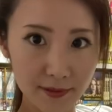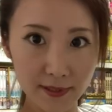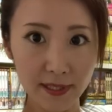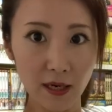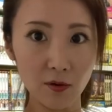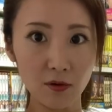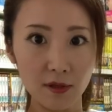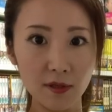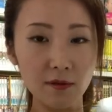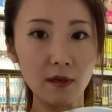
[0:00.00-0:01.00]
遮光っ
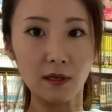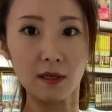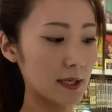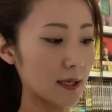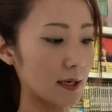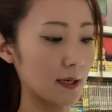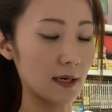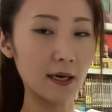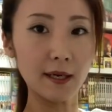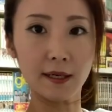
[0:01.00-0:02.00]
ていうのかな光が
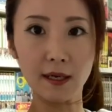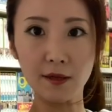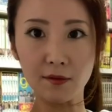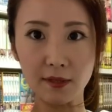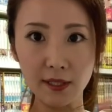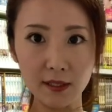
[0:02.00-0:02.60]
入んないように